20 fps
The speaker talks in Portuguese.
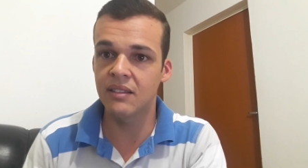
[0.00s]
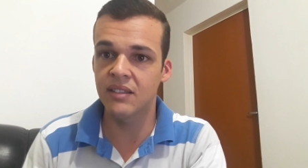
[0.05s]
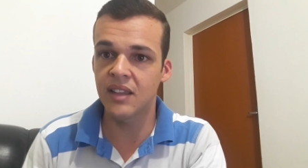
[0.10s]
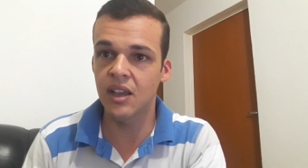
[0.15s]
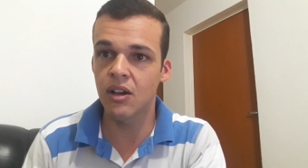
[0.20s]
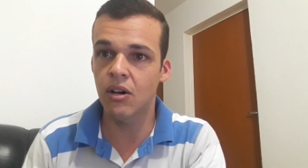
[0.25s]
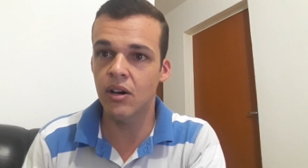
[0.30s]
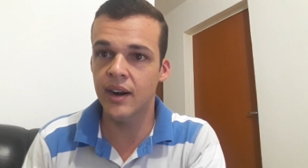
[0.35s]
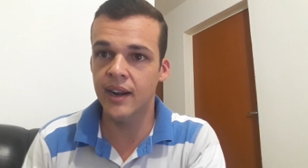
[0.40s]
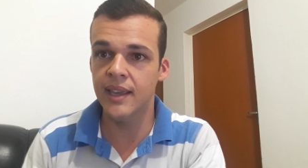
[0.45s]

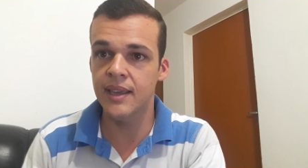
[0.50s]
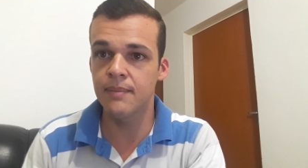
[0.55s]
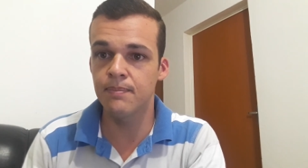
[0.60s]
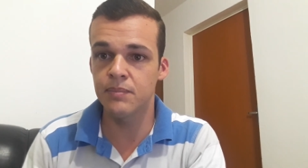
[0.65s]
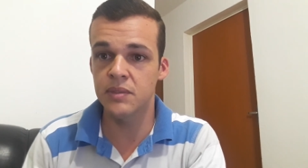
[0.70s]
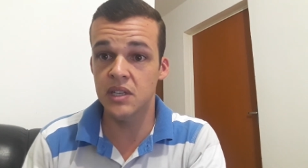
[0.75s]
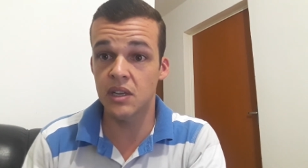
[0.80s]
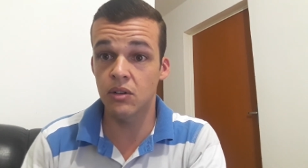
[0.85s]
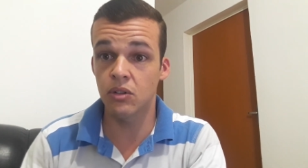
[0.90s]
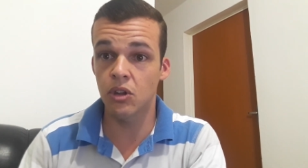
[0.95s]
Tem hora que
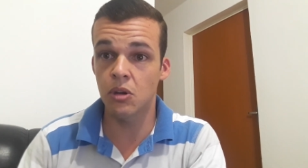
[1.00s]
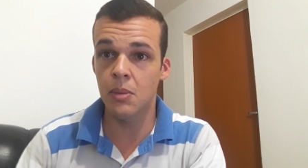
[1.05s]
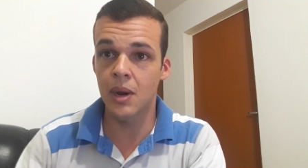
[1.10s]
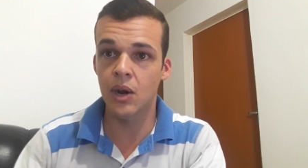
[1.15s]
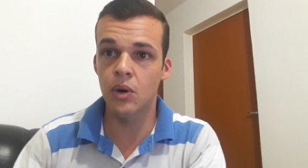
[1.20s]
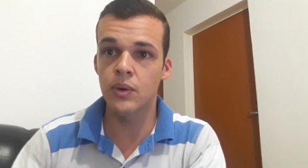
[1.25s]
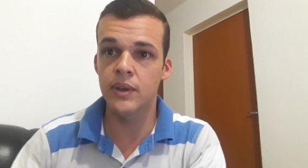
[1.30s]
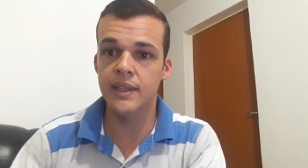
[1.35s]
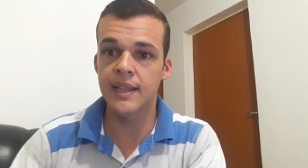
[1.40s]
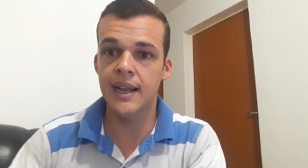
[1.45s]
você não tomar
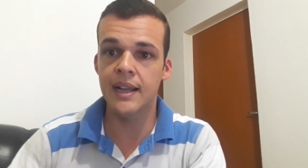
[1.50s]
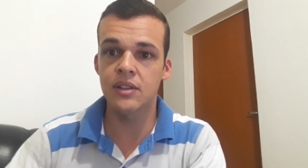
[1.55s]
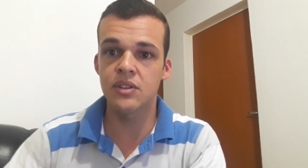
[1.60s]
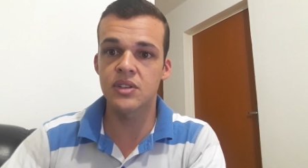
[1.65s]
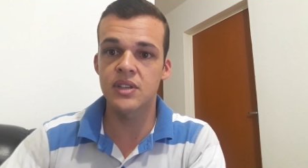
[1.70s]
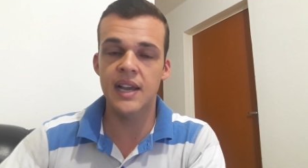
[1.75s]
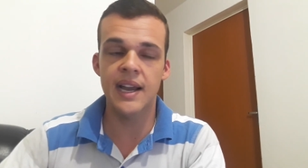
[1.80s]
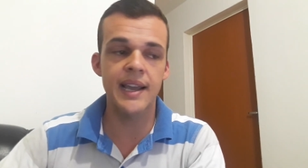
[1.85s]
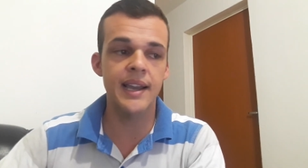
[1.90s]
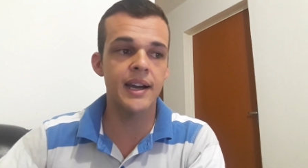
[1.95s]
cuidado,
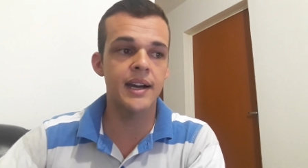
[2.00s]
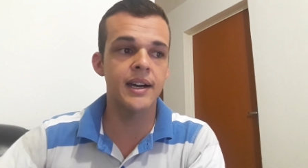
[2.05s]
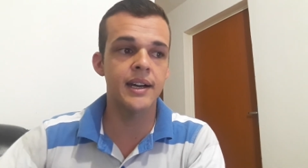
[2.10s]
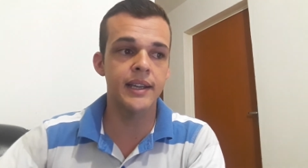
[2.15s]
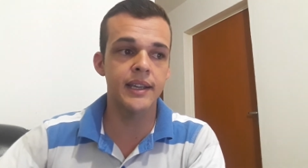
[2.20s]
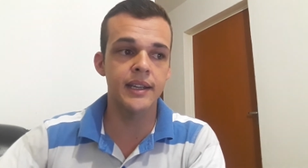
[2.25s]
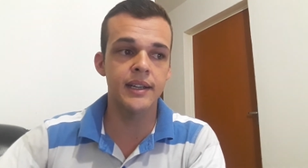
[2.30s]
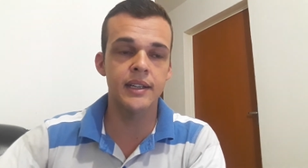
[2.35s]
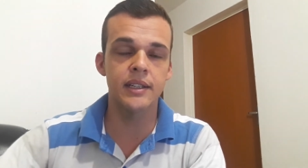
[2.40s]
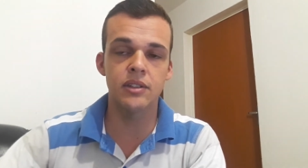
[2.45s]
sai
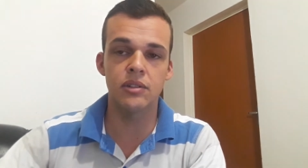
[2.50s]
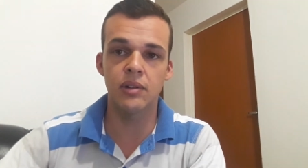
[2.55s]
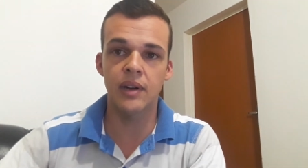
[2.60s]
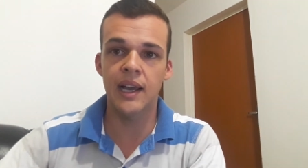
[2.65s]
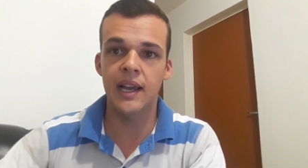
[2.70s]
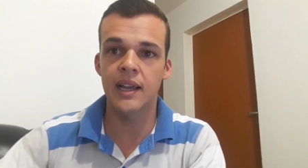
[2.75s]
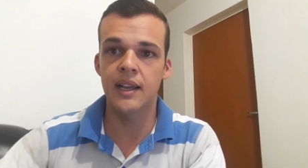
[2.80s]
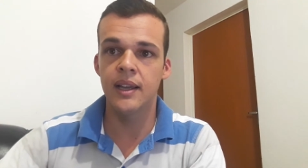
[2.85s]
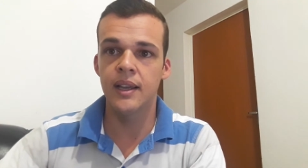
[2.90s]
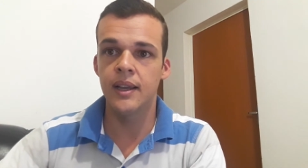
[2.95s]
arranhando
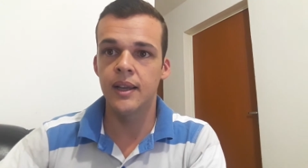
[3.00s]
lá.